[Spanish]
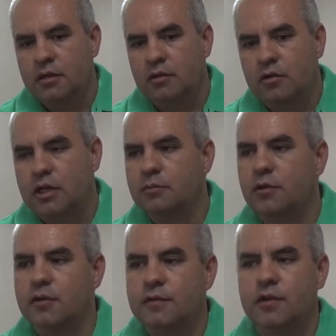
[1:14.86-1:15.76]
lo que
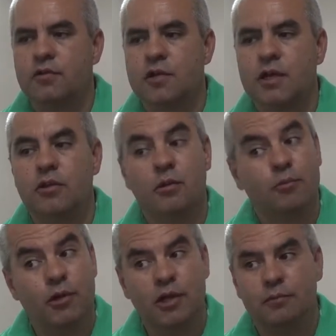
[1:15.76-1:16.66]
hemos desarrollado en el
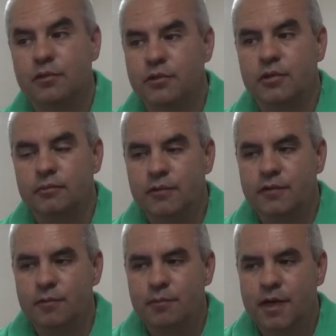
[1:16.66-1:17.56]
Polideportivo
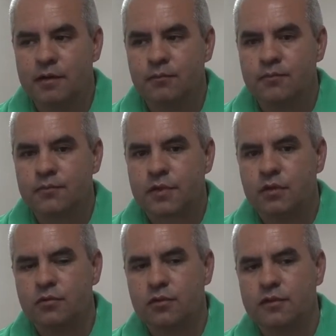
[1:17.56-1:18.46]
Municipal
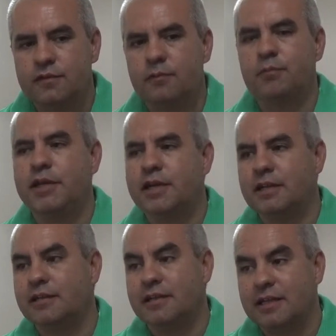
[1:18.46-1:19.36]
son disciplinas
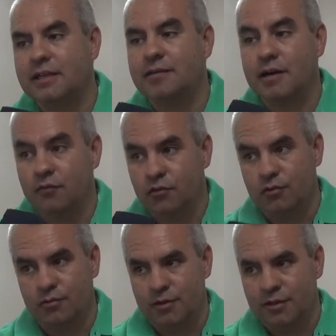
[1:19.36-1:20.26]
alternativas al
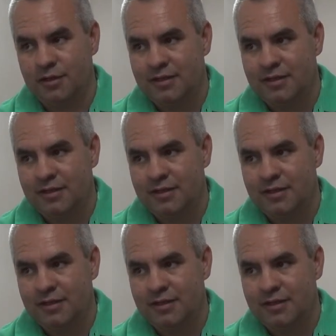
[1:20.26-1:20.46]
fútbol,